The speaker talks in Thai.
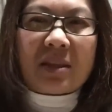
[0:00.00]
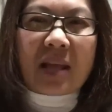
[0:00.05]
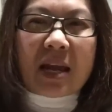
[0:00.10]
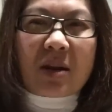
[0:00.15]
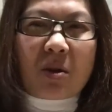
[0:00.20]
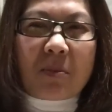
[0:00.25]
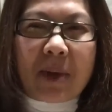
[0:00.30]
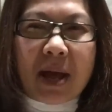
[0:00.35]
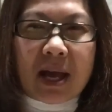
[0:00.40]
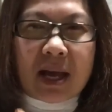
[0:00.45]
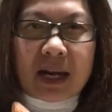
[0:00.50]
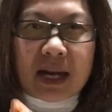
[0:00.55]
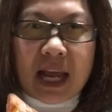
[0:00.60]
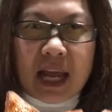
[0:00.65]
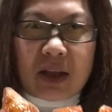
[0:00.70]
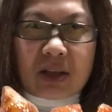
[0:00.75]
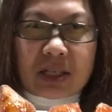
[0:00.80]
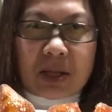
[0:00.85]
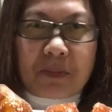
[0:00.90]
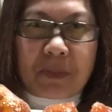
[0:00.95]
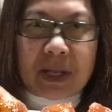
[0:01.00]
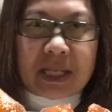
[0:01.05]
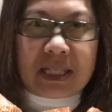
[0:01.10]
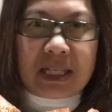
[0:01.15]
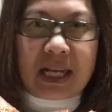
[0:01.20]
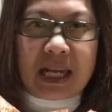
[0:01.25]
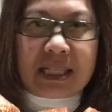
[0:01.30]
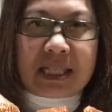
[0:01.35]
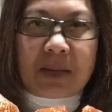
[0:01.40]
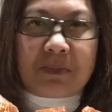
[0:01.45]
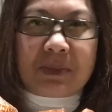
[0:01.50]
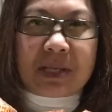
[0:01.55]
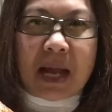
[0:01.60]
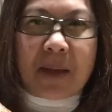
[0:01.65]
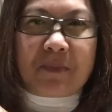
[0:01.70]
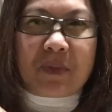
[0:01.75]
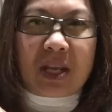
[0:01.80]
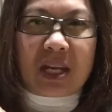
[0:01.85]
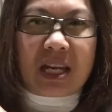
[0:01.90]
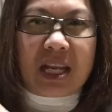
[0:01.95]
ตัดออกมาข้างในก็จะเป็นเนื้อ
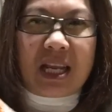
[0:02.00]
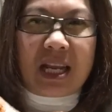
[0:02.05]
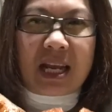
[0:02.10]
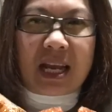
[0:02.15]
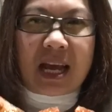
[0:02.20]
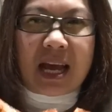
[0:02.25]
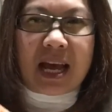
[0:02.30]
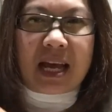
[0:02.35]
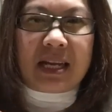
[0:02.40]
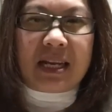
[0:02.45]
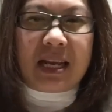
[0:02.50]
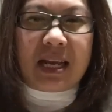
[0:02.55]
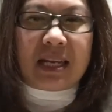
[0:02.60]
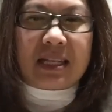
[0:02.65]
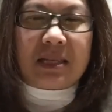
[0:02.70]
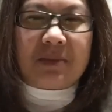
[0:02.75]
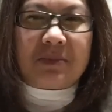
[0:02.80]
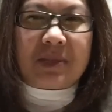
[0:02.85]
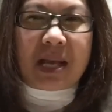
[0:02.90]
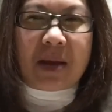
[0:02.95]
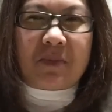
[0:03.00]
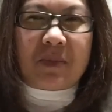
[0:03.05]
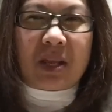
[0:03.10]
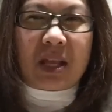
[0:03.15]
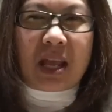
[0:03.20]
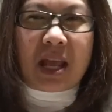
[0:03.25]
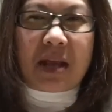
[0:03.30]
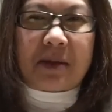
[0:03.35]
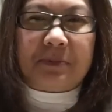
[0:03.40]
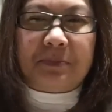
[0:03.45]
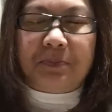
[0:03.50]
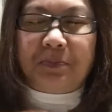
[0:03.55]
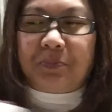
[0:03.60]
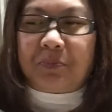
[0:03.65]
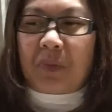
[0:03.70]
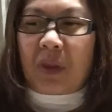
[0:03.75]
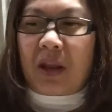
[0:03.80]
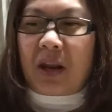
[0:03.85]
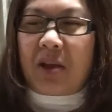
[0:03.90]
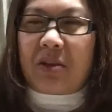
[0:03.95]
ฉ่ำๆอย่างนี้นะคะ เนี่ยฉ่ำๆอย่างเงี้ย
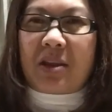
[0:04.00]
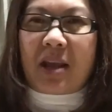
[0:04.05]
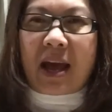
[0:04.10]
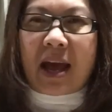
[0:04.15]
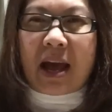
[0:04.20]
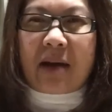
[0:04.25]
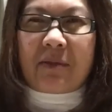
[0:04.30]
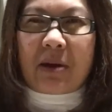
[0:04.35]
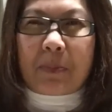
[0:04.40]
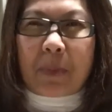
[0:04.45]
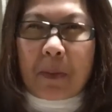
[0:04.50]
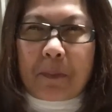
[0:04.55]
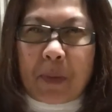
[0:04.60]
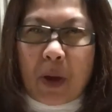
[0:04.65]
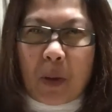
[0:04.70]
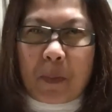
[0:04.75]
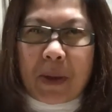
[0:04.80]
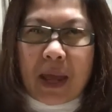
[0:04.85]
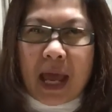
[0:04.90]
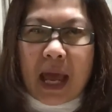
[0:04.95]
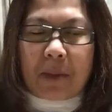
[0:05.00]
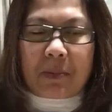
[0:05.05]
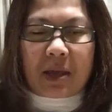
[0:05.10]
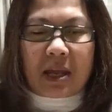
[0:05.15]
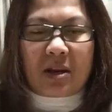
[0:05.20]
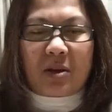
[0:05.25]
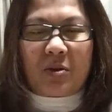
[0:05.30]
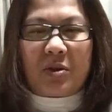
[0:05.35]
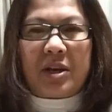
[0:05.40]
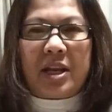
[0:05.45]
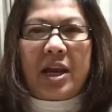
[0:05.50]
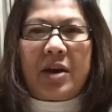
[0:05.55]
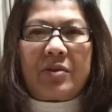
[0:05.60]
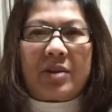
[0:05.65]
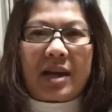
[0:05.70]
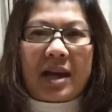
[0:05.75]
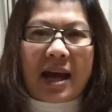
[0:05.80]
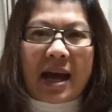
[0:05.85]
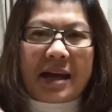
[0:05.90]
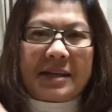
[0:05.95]
เดี๋ยวจะหาว่าป้าแป๋วไปแอบกินคนเดียว
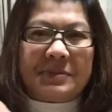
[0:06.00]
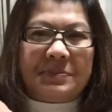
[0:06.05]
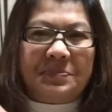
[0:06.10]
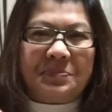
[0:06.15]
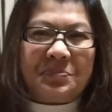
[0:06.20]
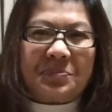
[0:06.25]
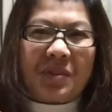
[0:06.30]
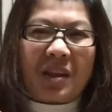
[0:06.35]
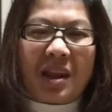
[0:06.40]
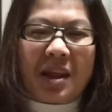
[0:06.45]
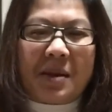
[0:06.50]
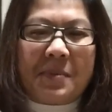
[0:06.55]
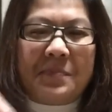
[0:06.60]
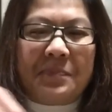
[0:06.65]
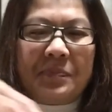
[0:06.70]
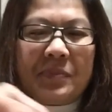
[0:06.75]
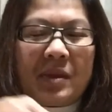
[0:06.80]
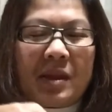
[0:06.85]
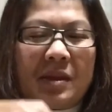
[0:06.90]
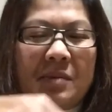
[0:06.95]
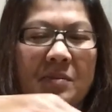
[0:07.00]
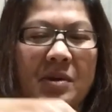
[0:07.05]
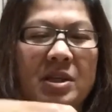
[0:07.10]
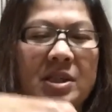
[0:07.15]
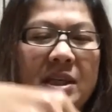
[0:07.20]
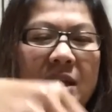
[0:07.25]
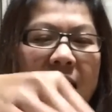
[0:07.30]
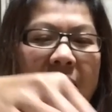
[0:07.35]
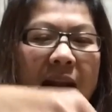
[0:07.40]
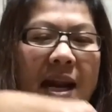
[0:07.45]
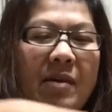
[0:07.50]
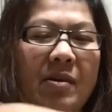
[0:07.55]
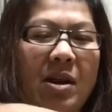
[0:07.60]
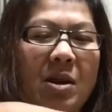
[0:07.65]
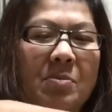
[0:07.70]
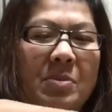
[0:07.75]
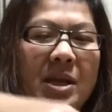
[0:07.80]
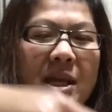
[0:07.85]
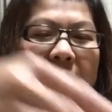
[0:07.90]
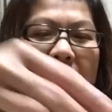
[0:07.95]
นะคะ เพราะฉะนั้นแล้ว
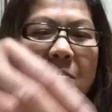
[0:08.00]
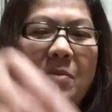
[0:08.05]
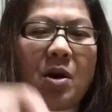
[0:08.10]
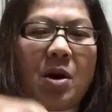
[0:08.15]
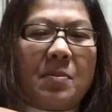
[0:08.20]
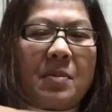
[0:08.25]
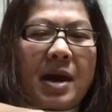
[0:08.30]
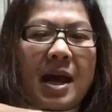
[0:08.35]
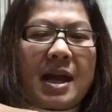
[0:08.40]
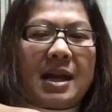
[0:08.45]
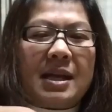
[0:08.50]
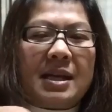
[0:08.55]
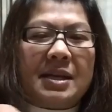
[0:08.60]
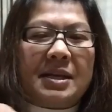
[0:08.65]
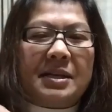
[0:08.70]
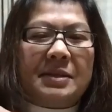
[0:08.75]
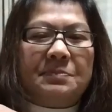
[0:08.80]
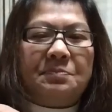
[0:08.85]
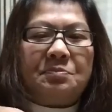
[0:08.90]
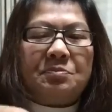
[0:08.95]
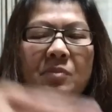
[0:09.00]
เรามากินพร้อมกันเลย